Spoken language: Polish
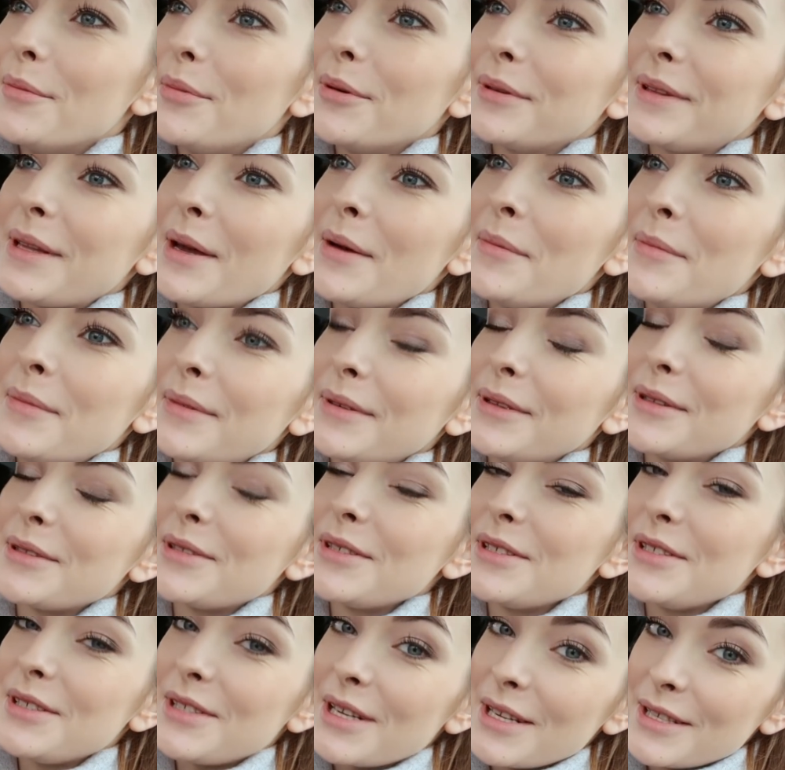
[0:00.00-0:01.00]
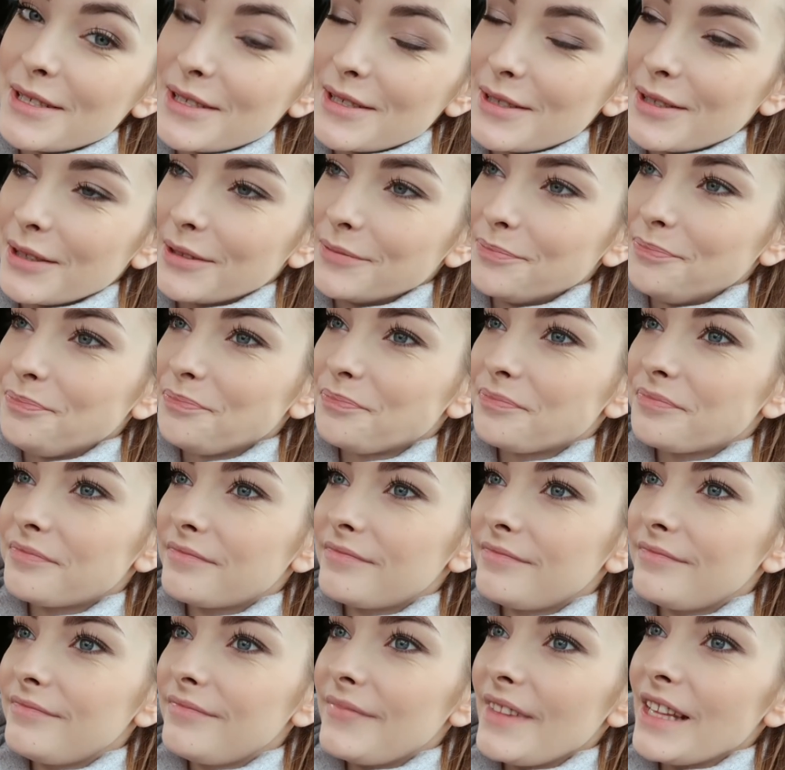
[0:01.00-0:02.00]
no bo tam dosyć często
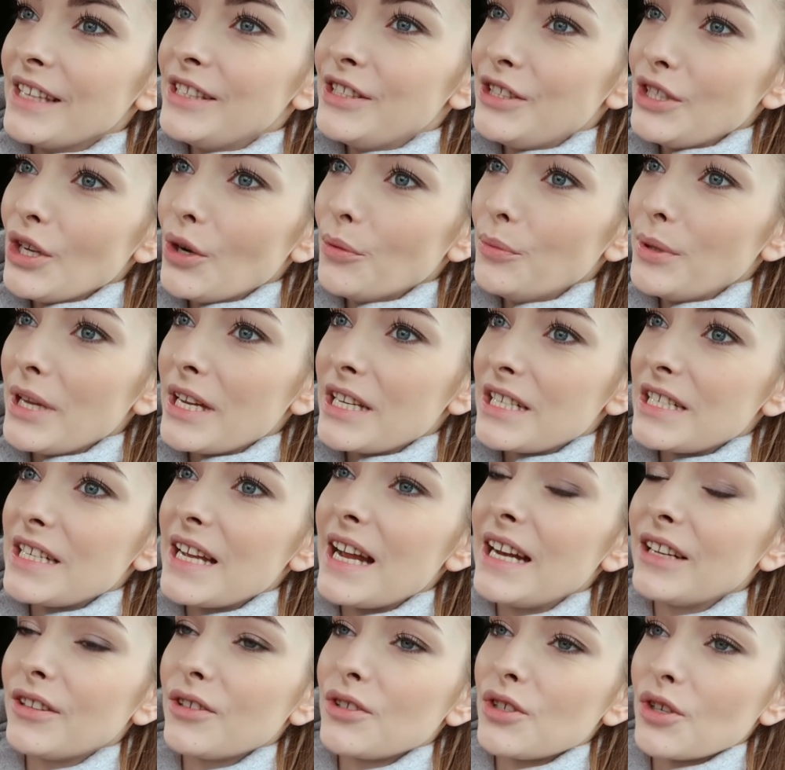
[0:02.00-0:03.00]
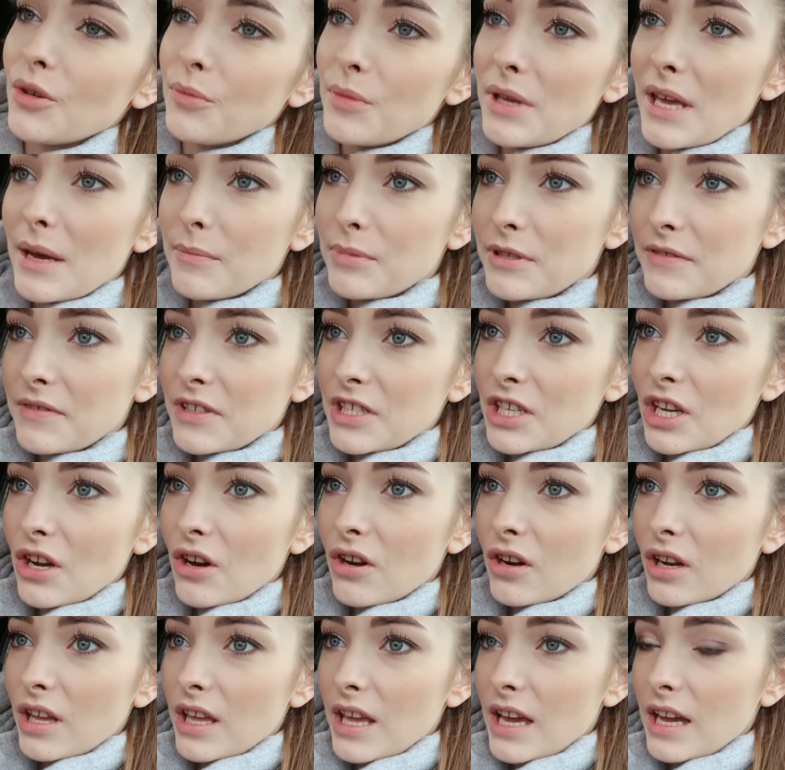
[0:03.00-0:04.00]
się objeżdża, ale to się omija przeważnie
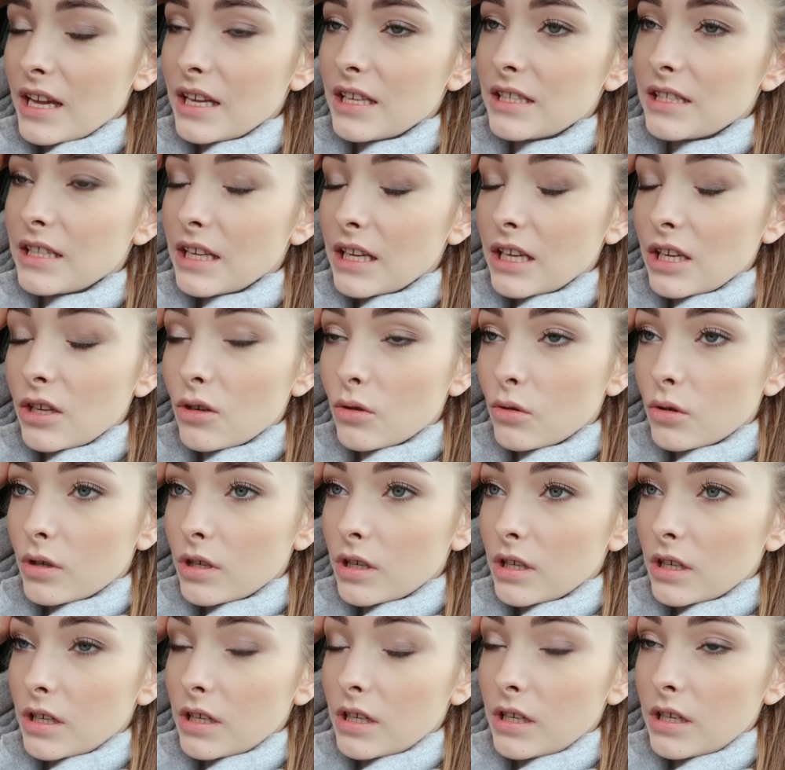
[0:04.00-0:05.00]
korki, jak jest taki ruch,